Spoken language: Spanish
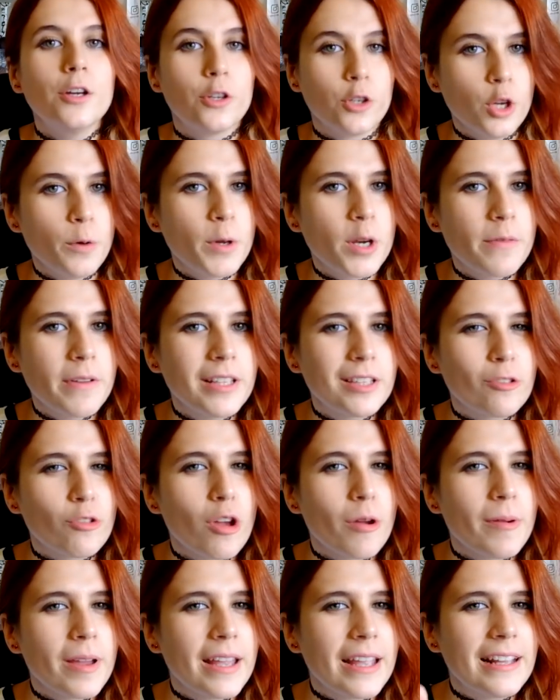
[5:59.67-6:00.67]
Número
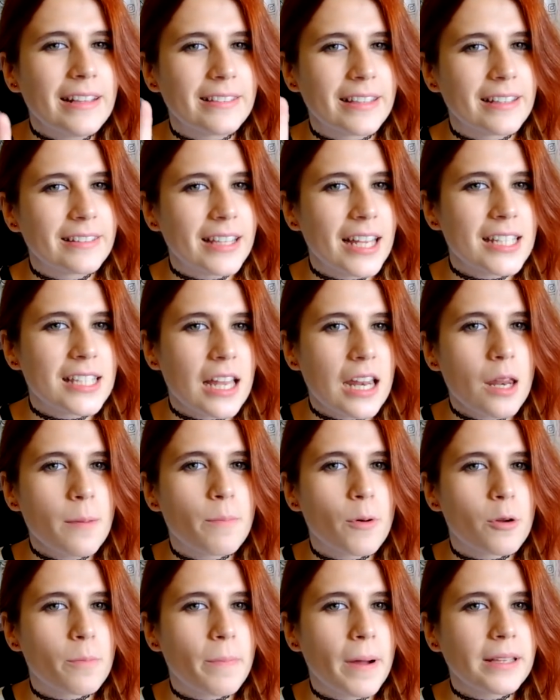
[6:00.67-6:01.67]
29, intentar salir
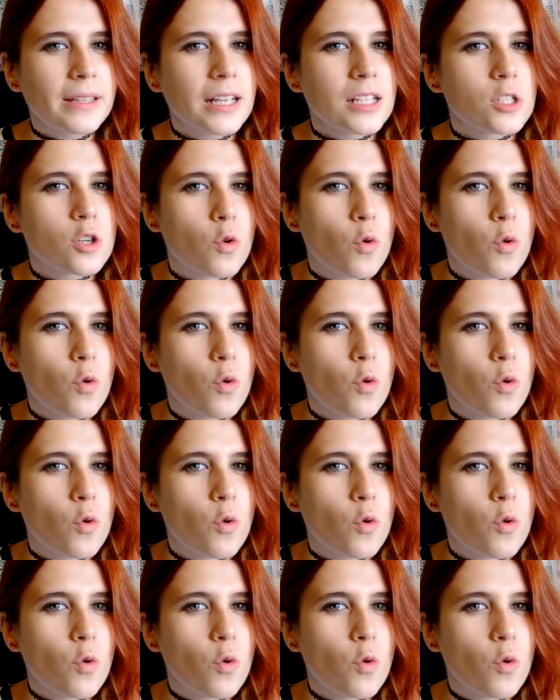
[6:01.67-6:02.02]
por patas